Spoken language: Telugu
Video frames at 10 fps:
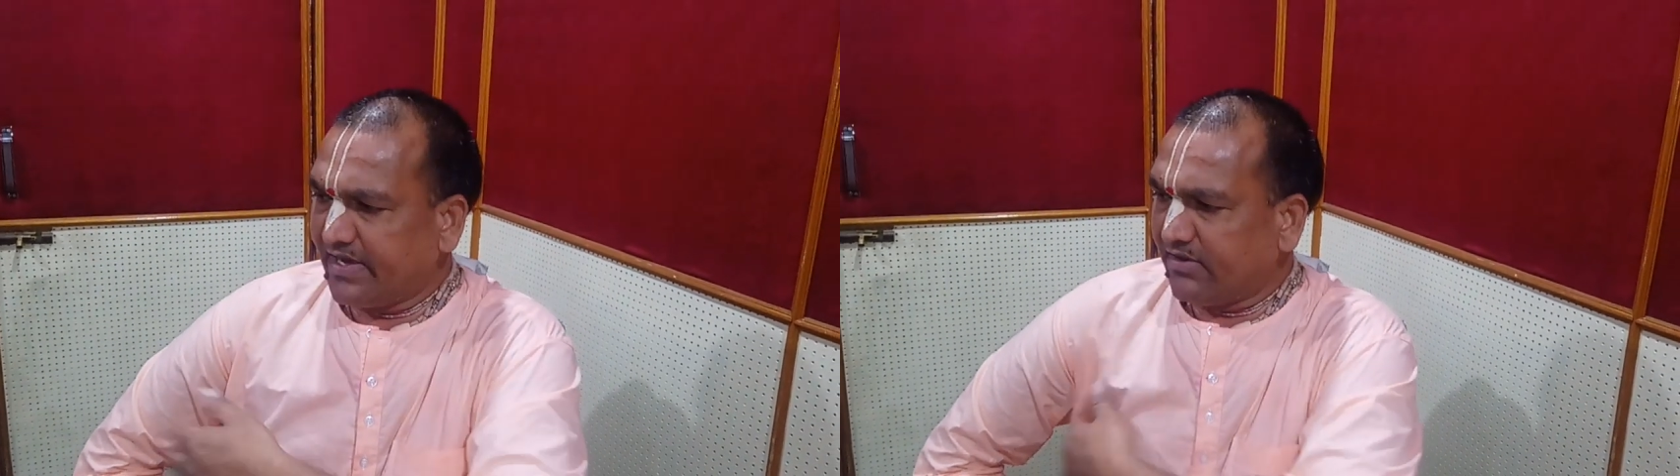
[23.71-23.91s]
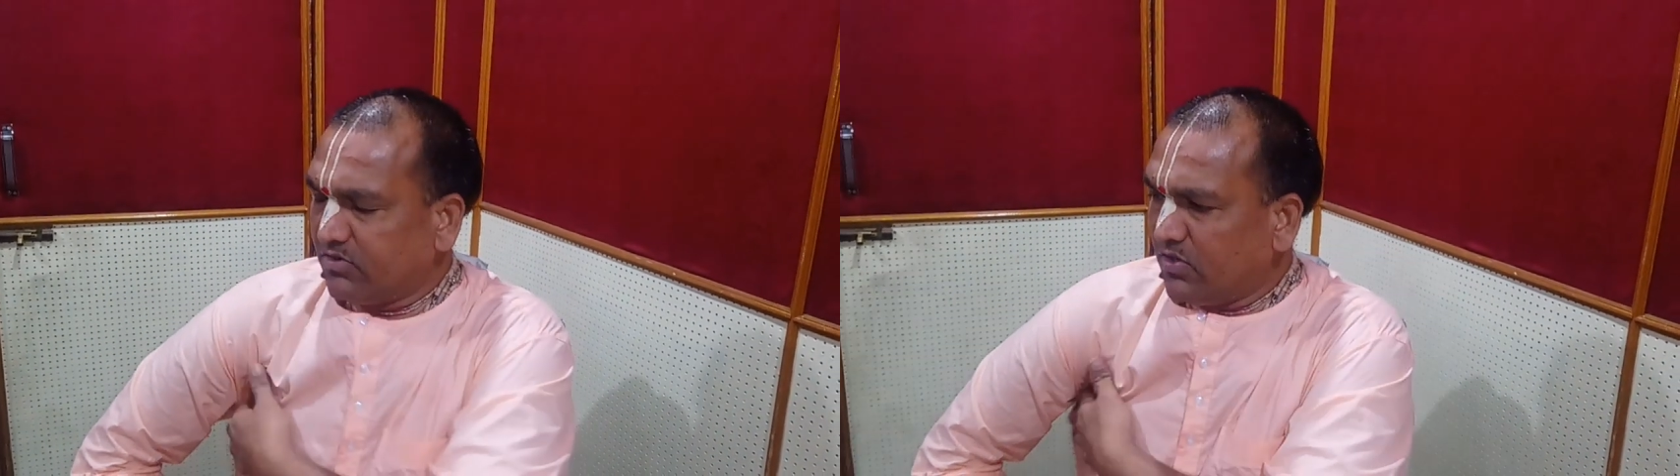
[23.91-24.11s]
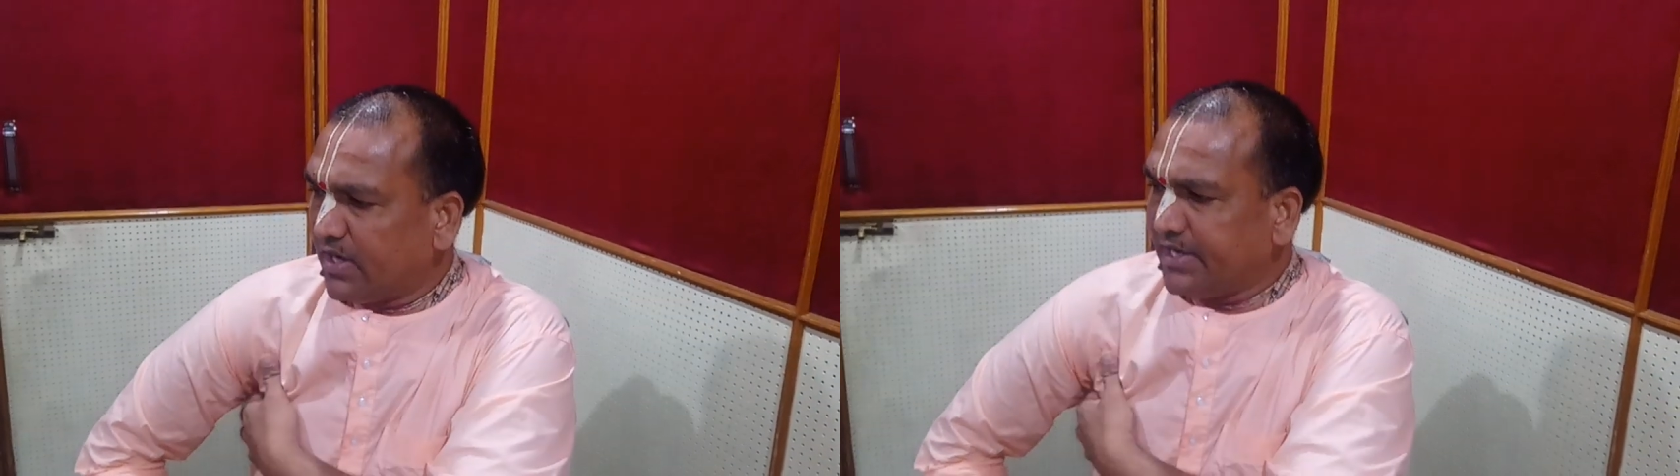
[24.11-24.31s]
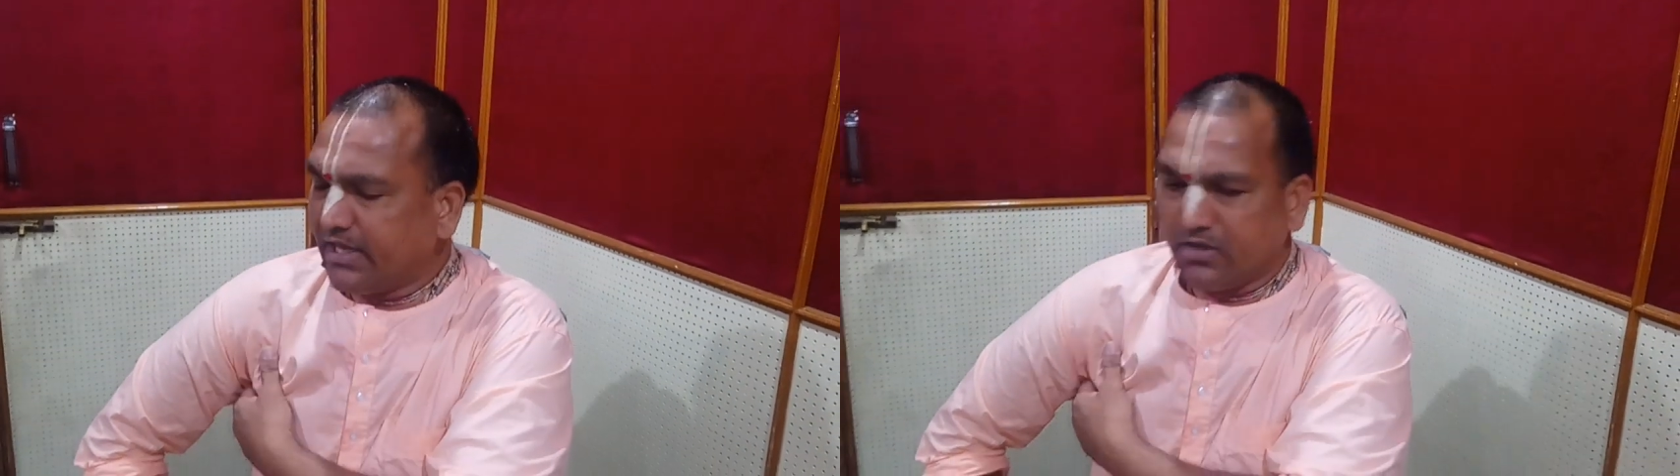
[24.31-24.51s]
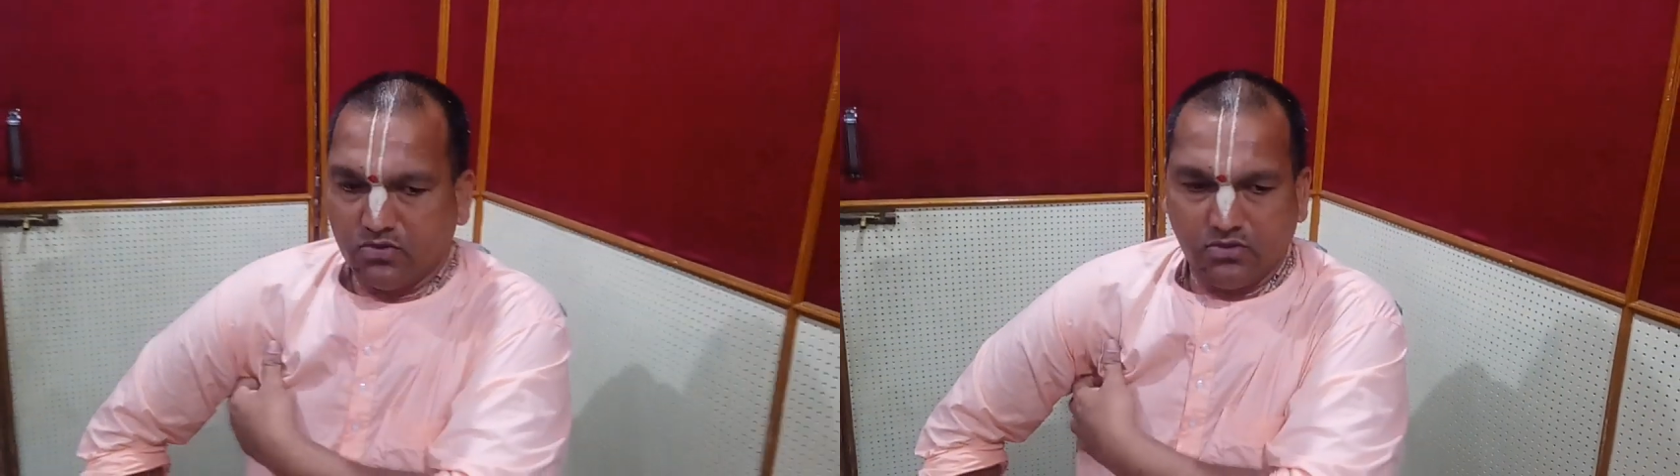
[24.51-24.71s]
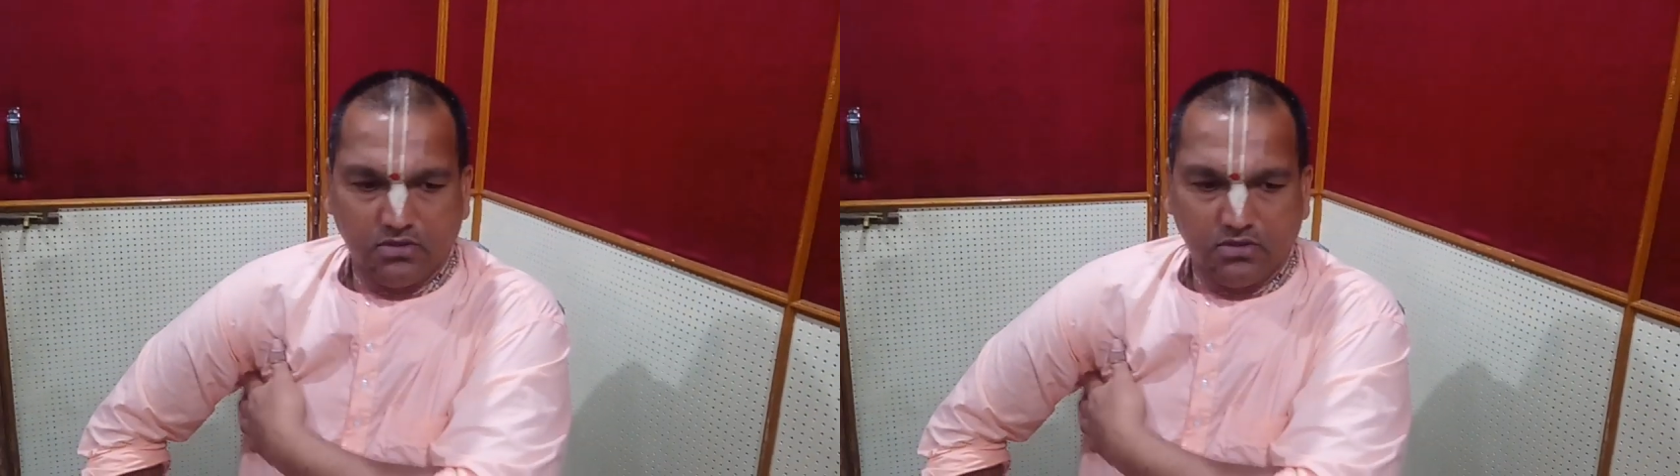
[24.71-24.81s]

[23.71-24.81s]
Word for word: వాడు ఎవరినో అడిగారు